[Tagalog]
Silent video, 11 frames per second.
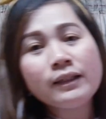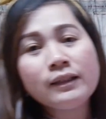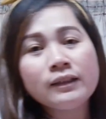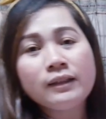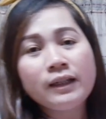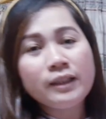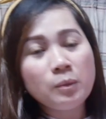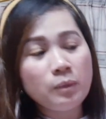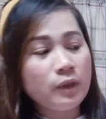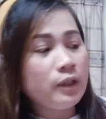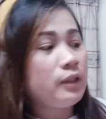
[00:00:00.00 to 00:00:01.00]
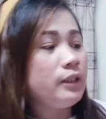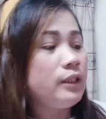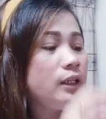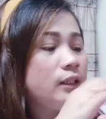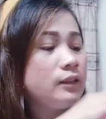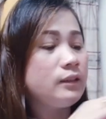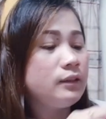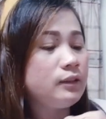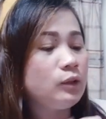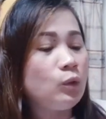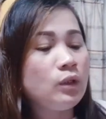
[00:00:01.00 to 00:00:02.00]
na diaper niya.
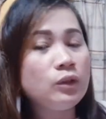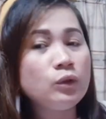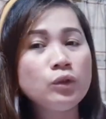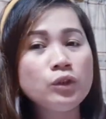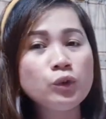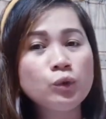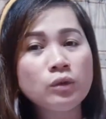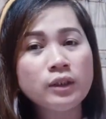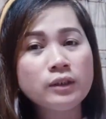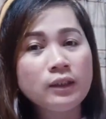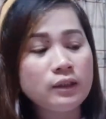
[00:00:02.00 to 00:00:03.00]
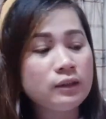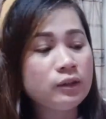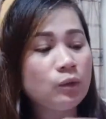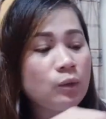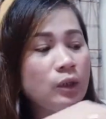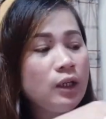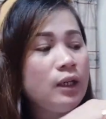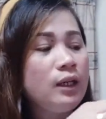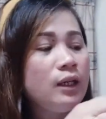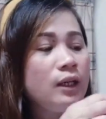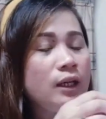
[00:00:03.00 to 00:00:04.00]
So, ganito yung itsura niya. So,
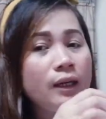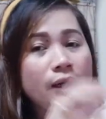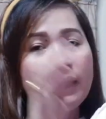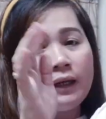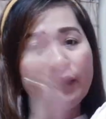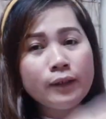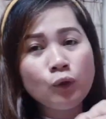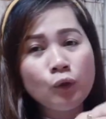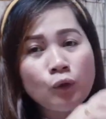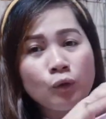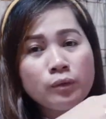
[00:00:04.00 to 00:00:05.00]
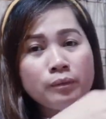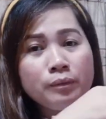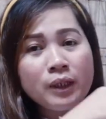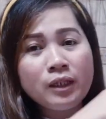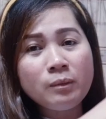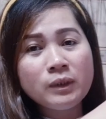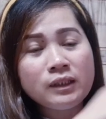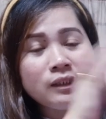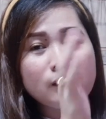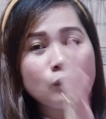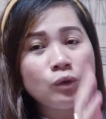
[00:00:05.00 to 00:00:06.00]
eto, pag nabasa
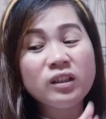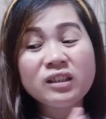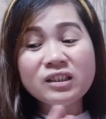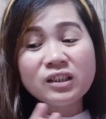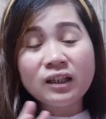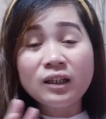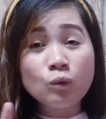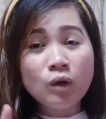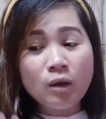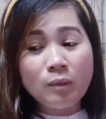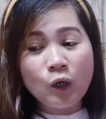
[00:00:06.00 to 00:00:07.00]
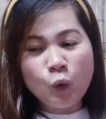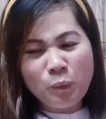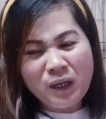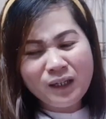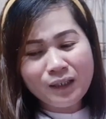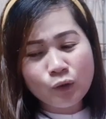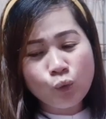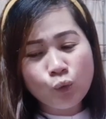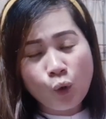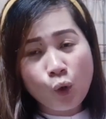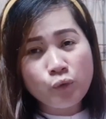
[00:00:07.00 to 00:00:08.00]
niya to, hindi siya ganun kabaho. Pag
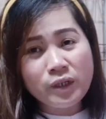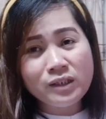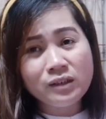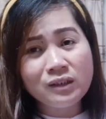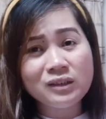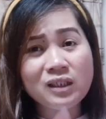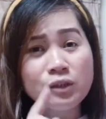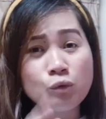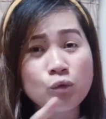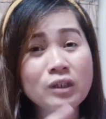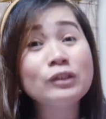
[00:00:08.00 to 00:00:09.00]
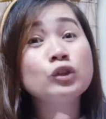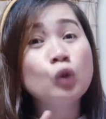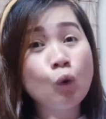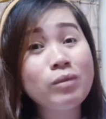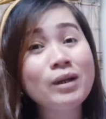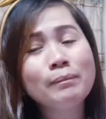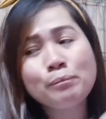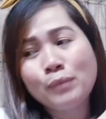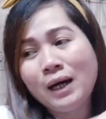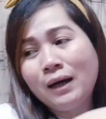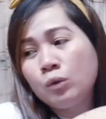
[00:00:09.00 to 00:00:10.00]
itong orange at saka yung green, sobrang
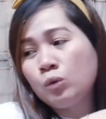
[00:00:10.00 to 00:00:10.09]
baho,